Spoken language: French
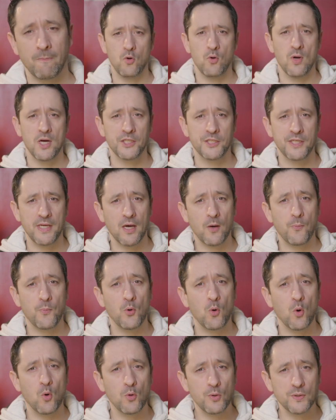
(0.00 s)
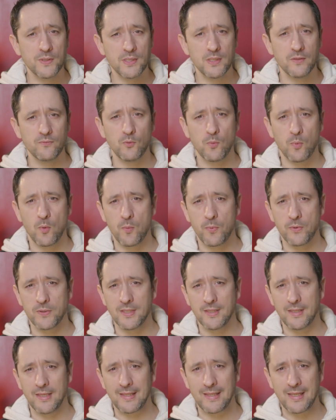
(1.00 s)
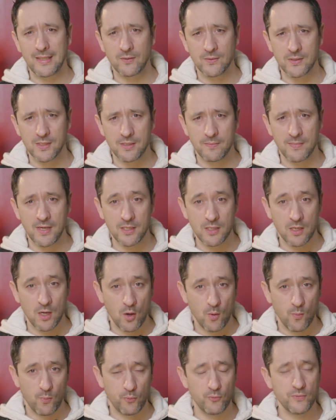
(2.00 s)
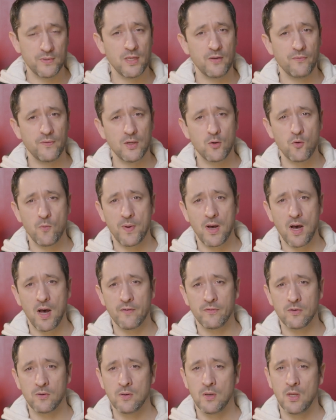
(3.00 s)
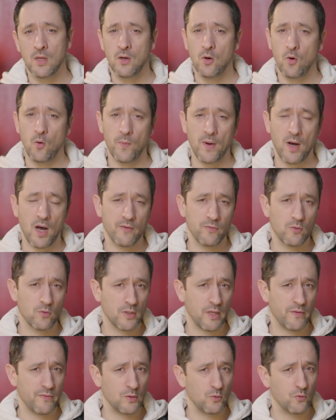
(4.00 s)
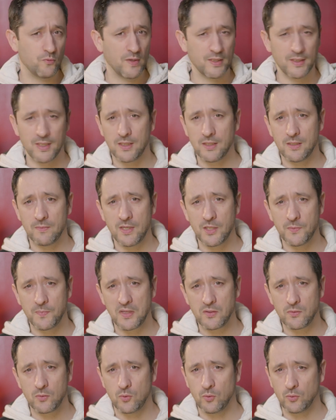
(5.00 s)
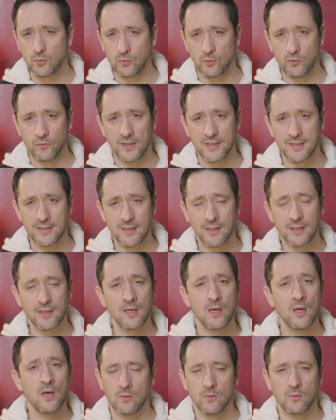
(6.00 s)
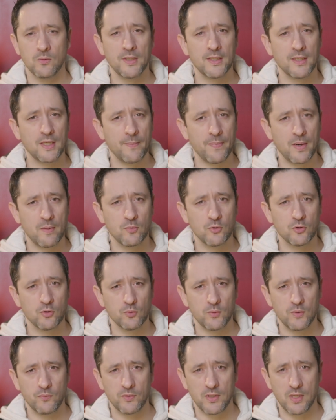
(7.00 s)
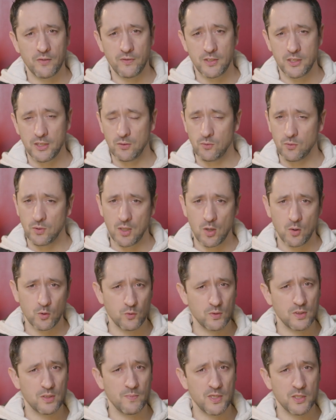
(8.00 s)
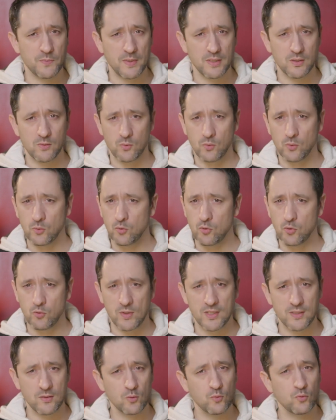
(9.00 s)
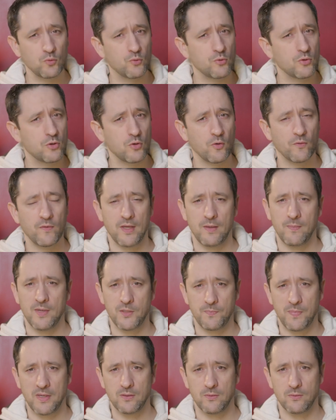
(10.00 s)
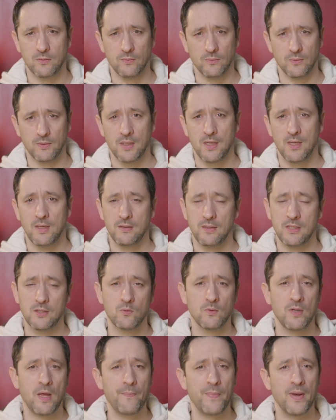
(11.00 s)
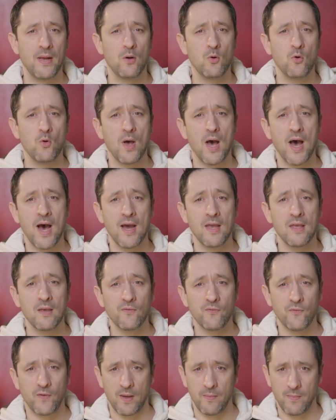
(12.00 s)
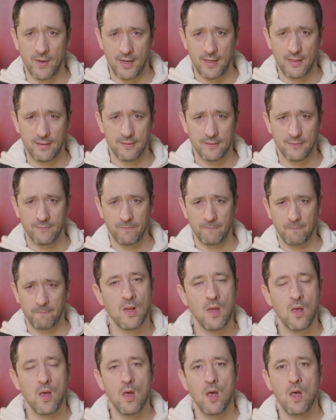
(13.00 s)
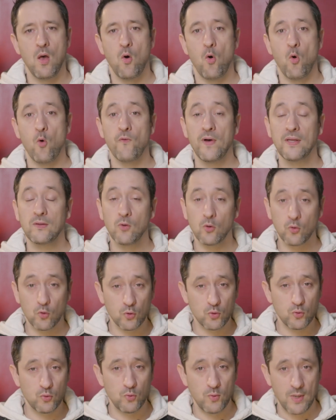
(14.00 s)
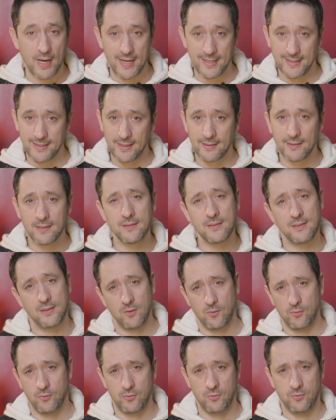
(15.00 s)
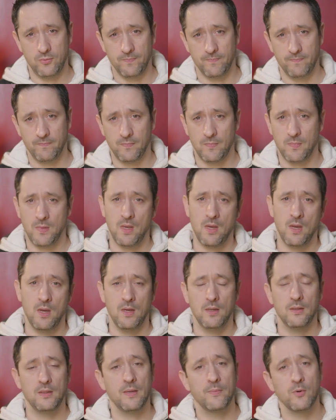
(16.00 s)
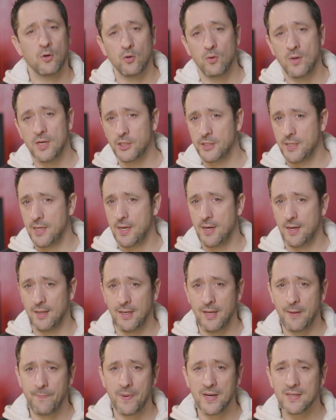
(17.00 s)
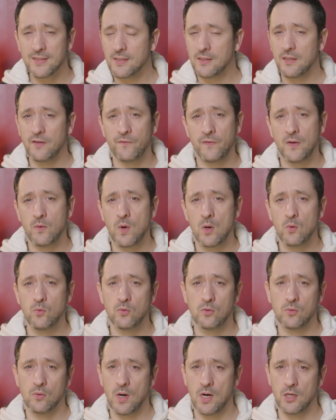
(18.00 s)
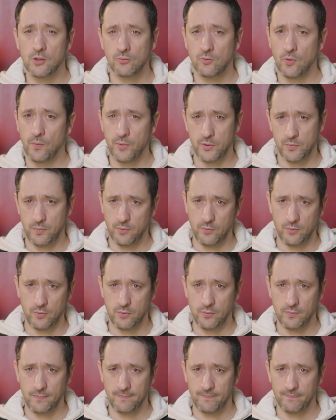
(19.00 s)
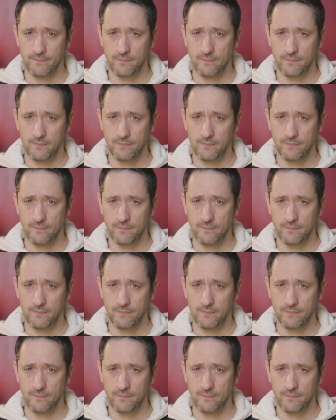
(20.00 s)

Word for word: Le HDR peut aussi vous proposer des cadences d'image plus élevées qu'auparavant, avant, on avait du 24 images par seconde ou du 25. On est capable aujourd'hui de vous afficher du 48 images par seconde, du 60 ou du 120 images par seconde. C'est ce qu'on appelle le high frame rate. On va tordre le coup à certaines idées reçues. D'abord, le HDR n'est pas un effet waouh qu'on rajoute en post-production.